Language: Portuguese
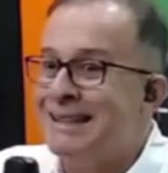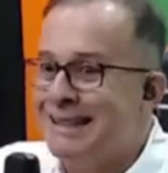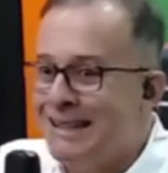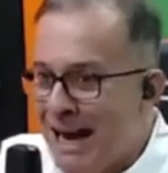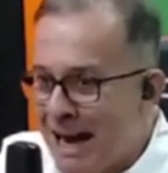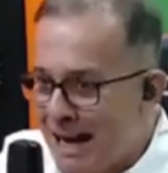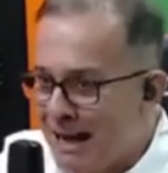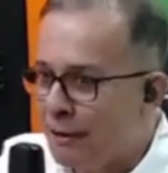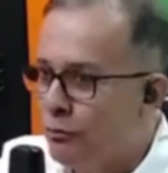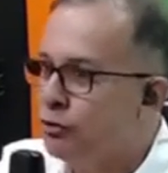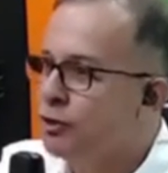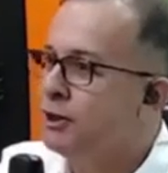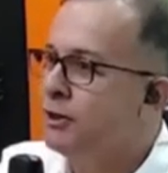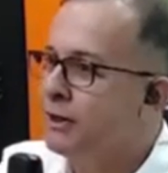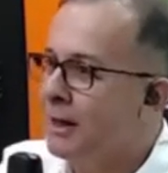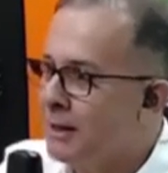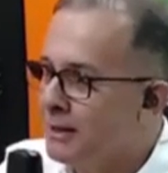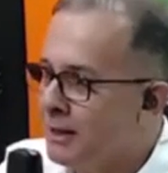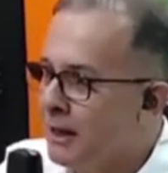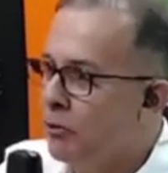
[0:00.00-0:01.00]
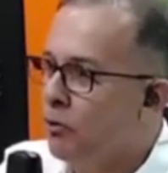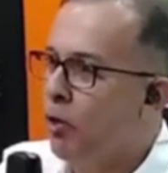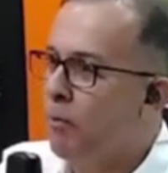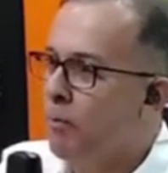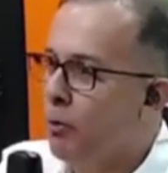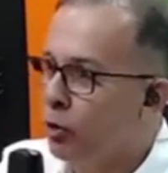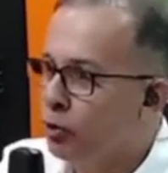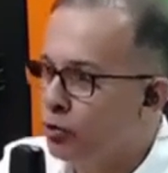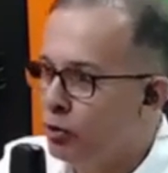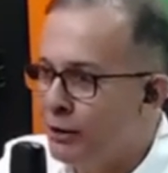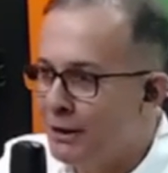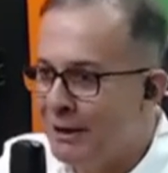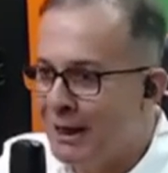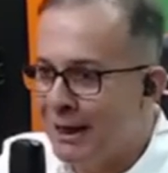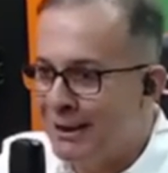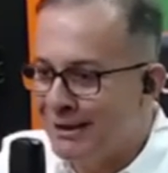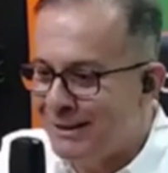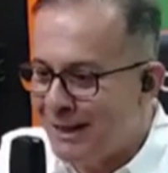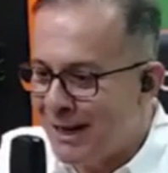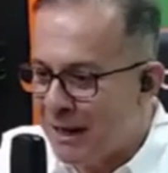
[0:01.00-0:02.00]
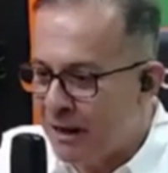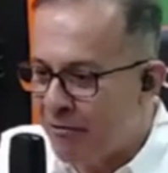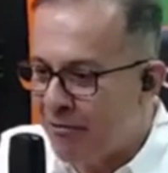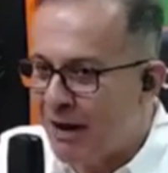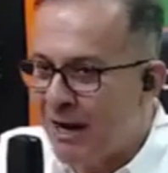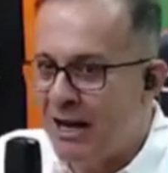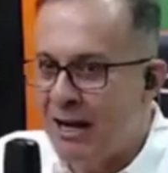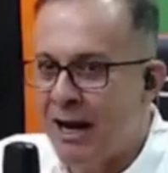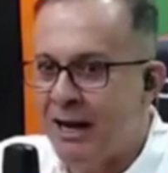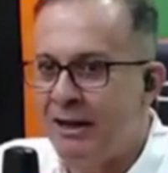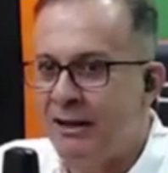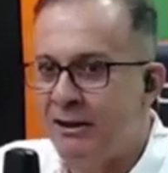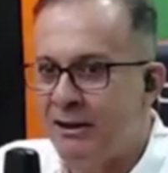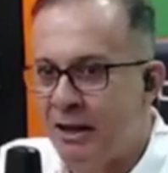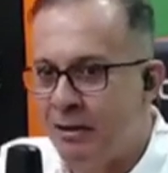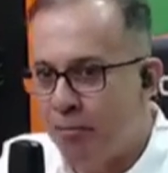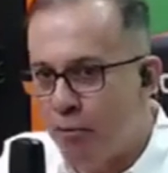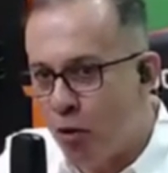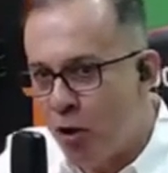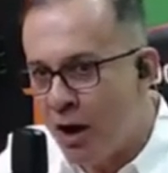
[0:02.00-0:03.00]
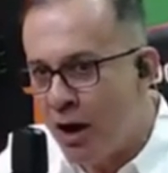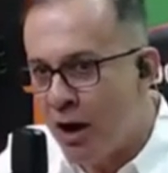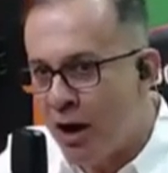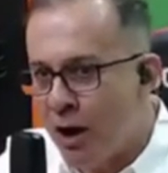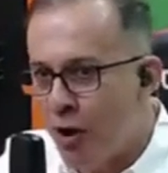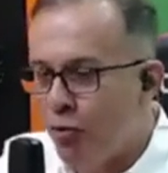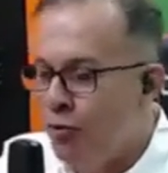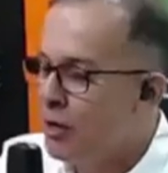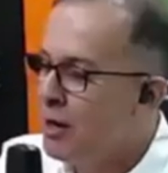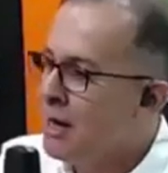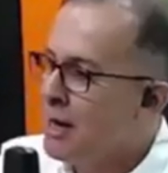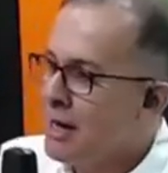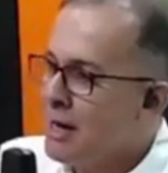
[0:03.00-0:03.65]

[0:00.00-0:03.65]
dar ao cidadão a oportunidade dele avaliar em tempo real